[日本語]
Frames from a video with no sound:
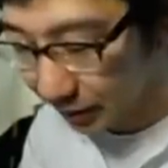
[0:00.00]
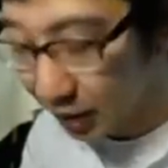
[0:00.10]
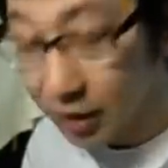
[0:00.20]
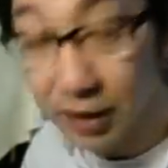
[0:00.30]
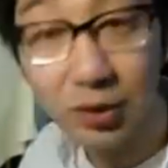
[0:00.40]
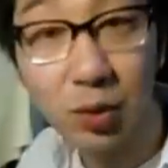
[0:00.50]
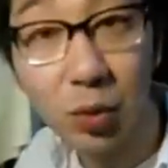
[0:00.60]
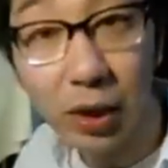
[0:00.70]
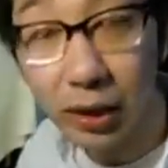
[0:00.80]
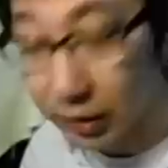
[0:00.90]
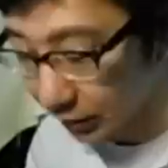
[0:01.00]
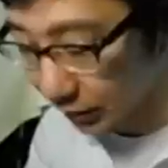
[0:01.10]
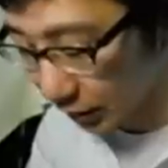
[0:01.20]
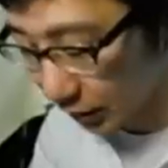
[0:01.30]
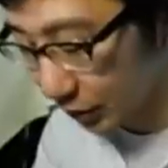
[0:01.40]
3月9日からで
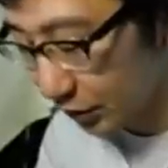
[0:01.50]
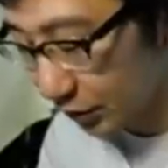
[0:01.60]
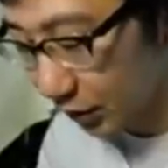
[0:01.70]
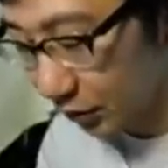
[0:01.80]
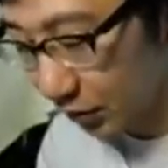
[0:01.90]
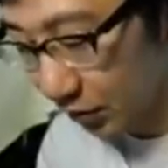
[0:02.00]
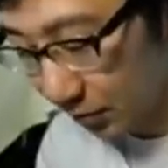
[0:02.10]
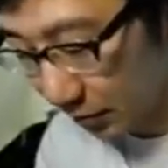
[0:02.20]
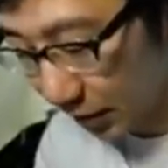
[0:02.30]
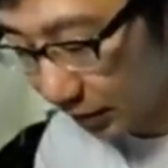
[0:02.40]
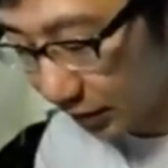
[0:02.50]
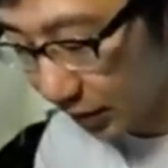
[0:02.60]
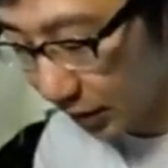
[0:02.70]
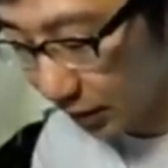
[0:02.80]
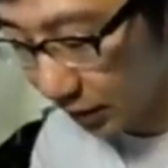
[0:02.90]
すね、あの、銀座の松
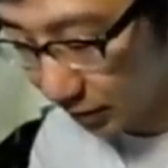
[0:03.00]
屋っ